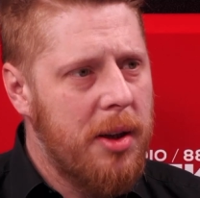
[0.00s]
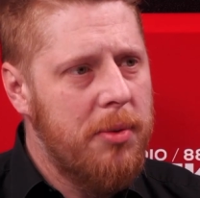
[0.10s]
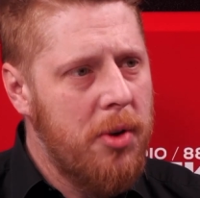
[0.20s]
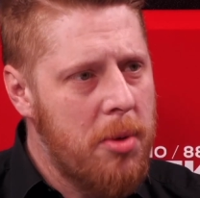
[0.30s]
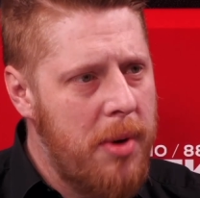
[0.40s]

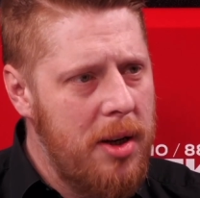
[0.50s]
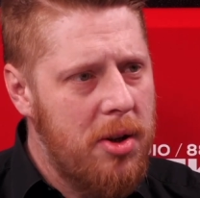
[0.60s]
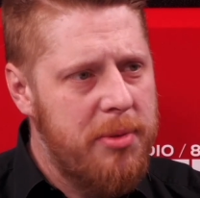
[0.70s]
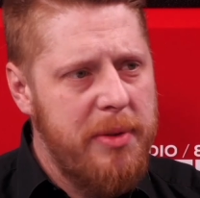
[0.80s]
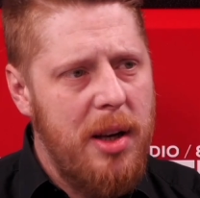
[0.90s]
Normalnie
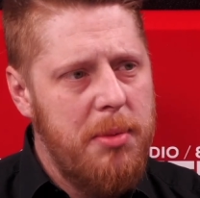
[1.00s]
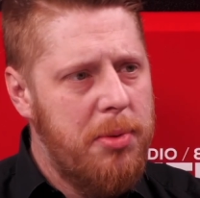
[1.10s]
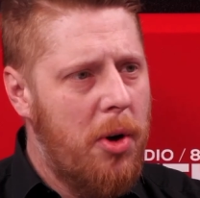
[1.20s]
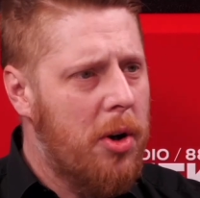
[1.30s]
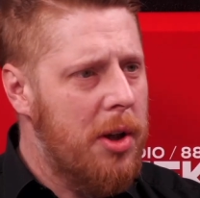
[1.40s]

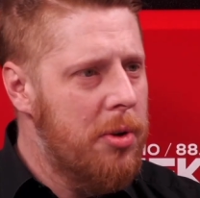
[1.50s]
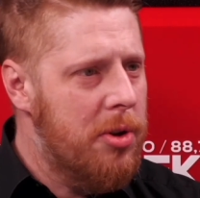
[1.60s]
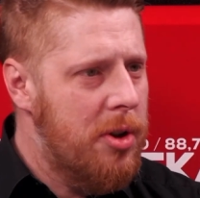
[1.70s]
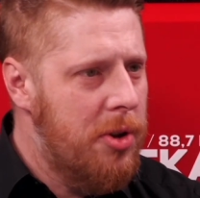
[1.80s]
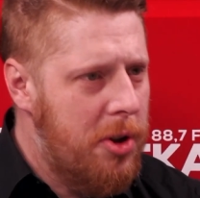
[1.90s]
rozmawialibyśmy o hokeju
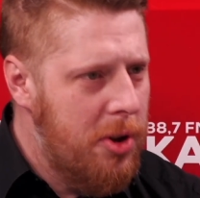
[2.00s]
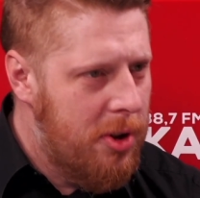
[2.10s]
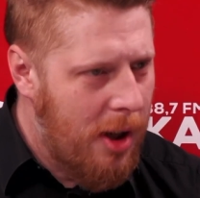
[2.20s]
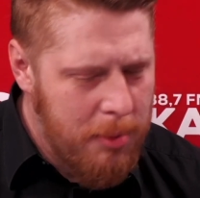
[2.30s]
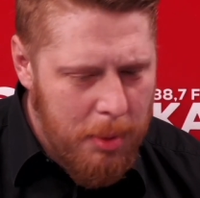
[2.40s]
jeszcze 10
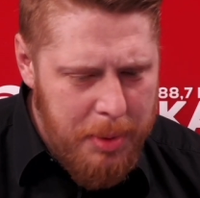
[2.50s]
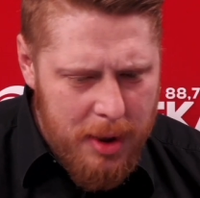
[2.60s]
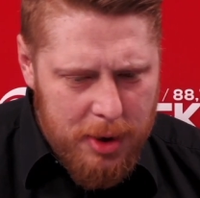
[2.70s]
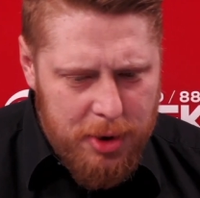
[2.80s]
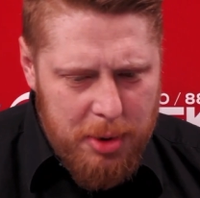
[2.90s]
albo
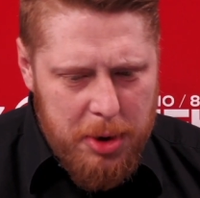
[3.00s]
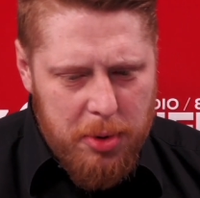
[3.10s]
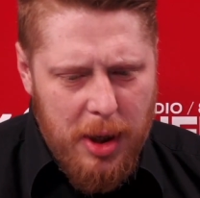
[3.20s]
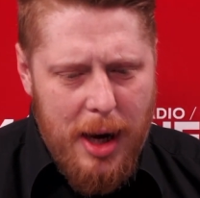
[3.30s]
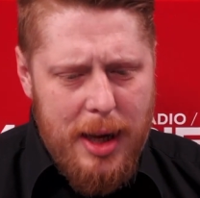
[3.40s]
15 tak.
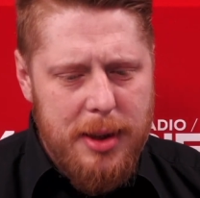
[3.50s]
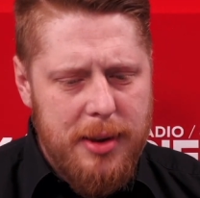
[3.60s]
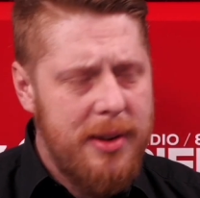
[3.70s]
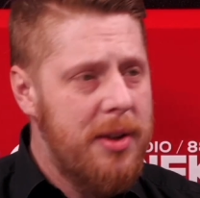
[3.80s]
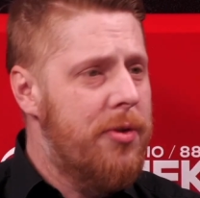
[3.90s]
minut, ale
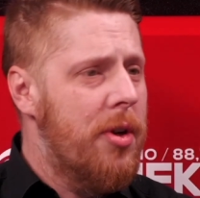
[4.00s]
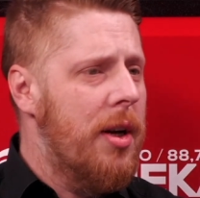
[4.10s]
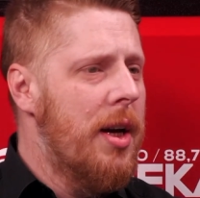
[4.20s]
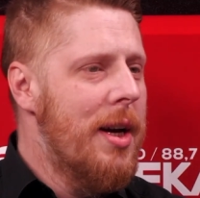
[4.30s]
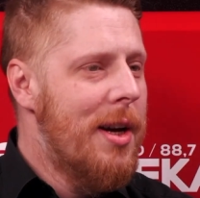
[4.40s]
niestety
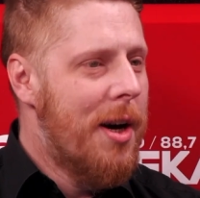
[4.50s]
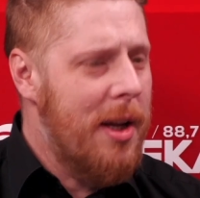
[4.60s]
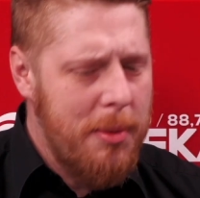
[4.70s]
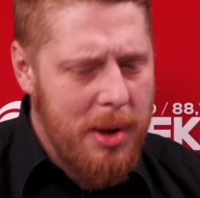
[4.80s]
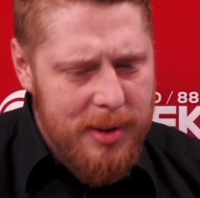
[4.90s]
wczoraj
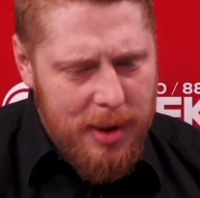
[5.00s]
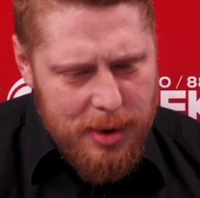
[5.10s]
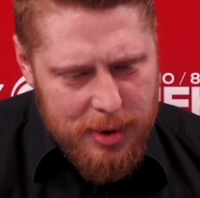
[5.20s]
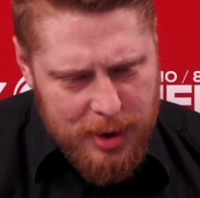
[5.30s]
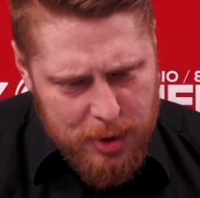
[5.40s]
Rada Miasta
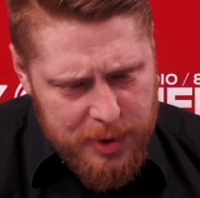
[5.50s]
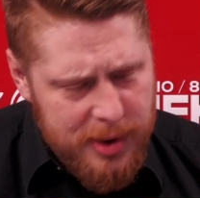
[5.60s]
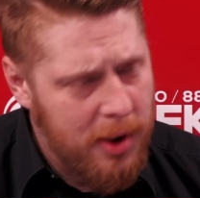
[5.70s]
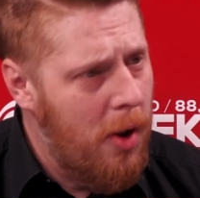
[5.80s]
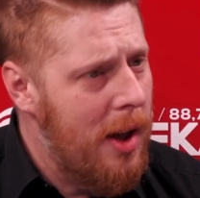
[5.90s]

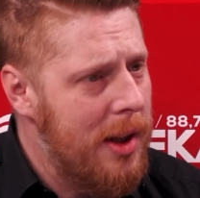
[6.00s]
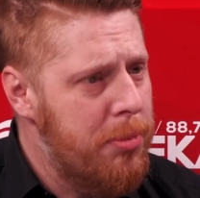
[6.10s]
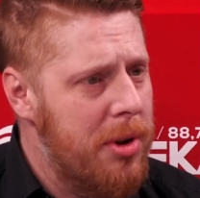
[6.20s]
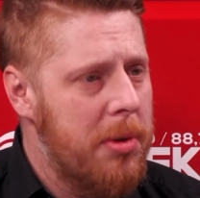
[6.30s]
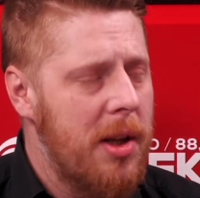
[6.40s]
Katowice kolanem
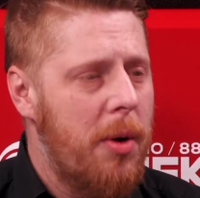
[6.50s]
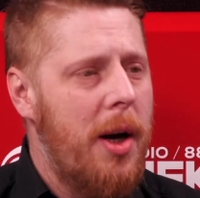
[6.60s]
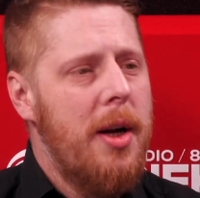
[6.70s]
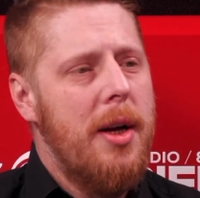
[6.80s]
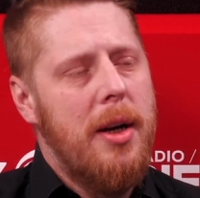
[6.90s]
przepchnęła
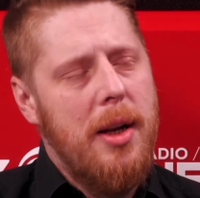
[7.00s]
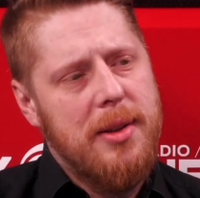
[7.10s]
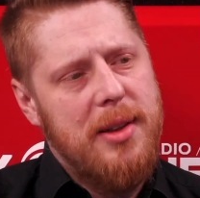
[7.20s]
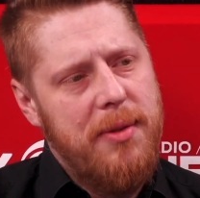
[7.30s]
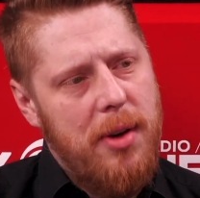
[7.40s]

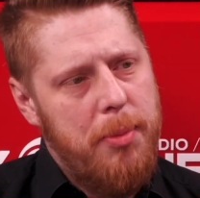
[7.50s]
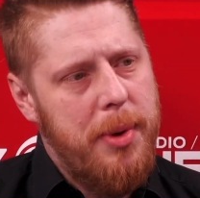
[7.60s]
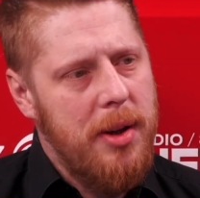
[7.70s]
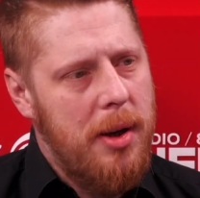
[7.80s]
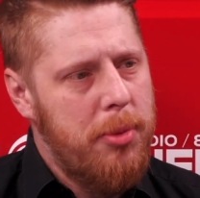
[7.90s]
Lex
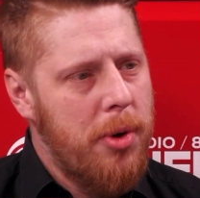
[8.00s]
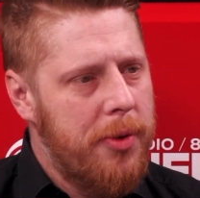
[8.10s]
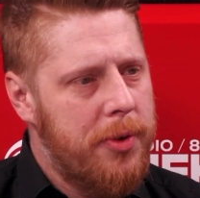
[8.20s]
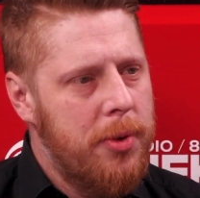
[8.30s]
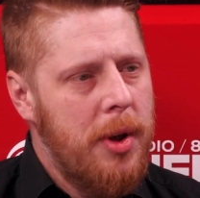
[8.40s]
Developer na
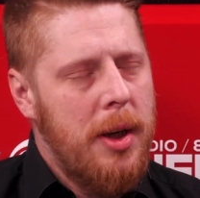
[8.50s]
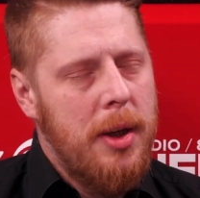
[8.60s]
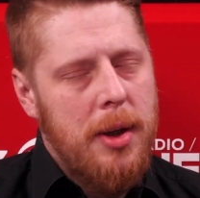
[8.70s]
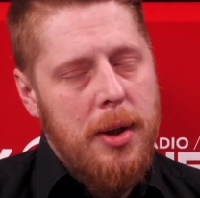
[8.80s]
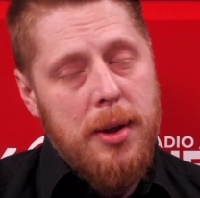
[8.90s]
Burowcu.
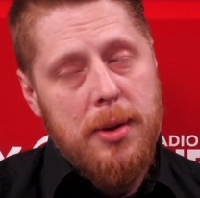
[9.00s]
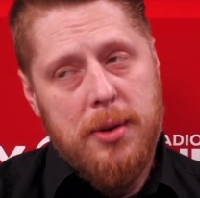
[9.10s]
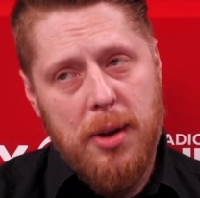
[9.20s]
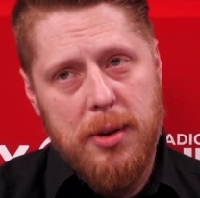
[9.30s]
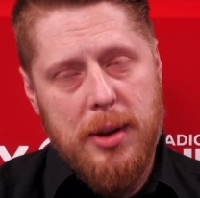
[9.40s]

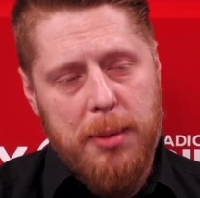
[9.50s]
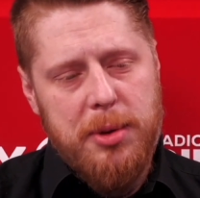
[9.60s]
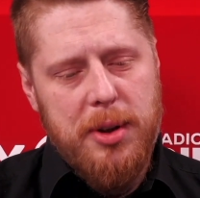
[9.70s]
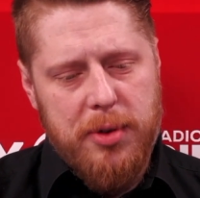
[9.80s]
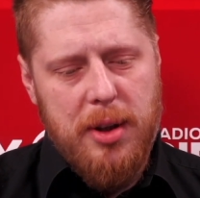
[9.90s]
Co tam
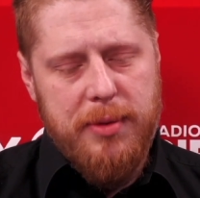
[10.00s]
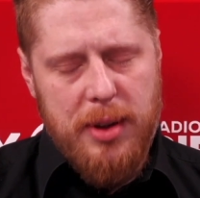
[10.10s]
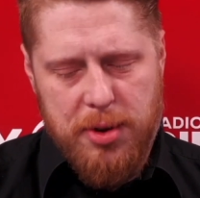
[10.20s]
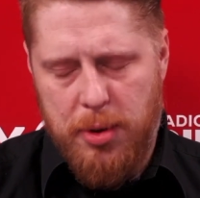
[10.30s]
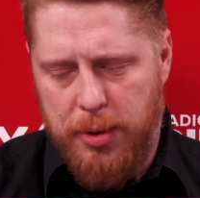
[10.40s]
się wczoraj
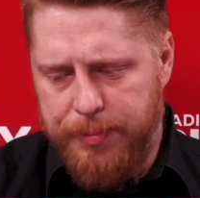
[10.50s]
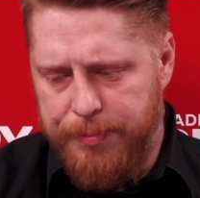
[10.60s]
wydarzyło?